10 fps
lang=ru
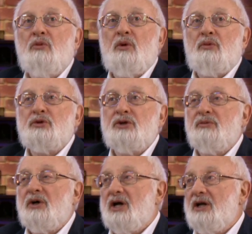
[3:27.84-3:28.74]
по
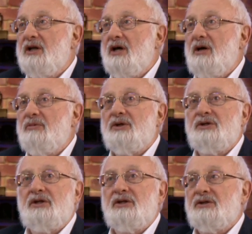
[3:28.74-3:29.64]
пустым городам и
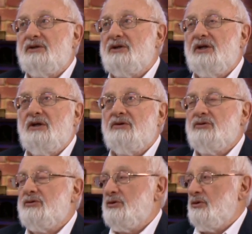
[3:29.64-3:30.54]
делаешь
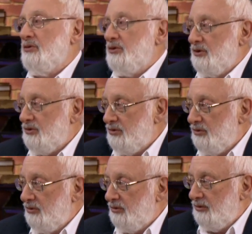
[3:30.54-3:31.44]
все, что хочешь.
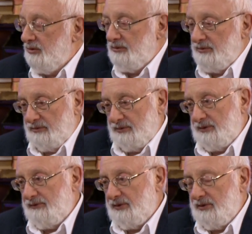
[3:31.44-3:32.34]

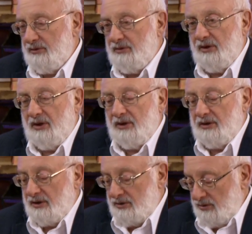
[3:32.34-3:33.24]
Вот и все.
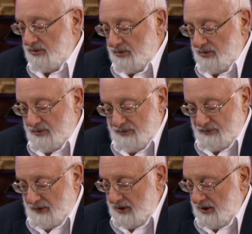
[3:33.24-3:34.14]
Так что
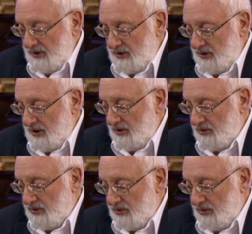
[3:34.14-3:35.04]
я считаю,
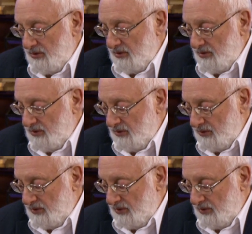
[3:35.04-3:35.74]
что тут...